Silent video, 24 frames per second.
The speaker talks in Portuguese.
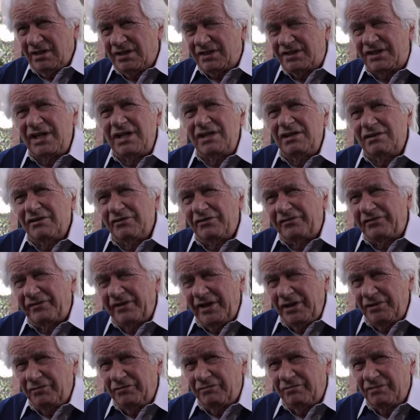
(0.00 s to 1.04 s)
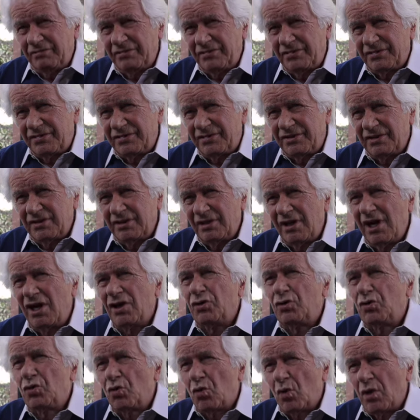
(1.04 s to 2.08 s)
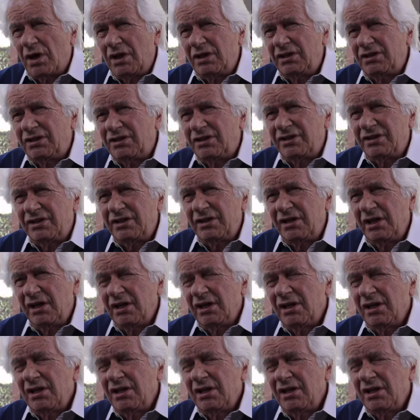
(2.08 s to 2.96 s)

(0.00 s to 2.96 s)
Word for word: sem defeitos, atuante,